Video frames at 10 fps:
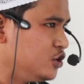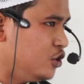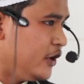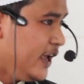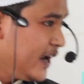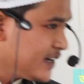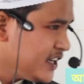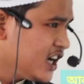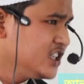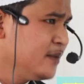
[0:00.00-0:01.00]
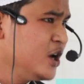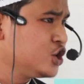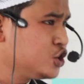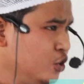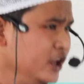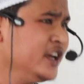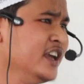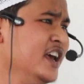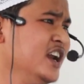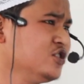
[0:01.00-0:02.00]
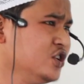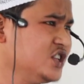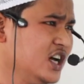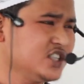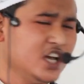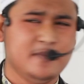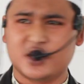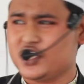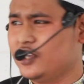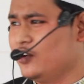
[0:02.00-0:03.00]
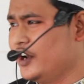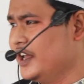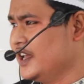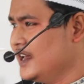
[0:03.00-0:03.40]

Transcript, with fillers: তো এক টাকা দামের সুই কিনে নে তো যাচাই বাছাই করে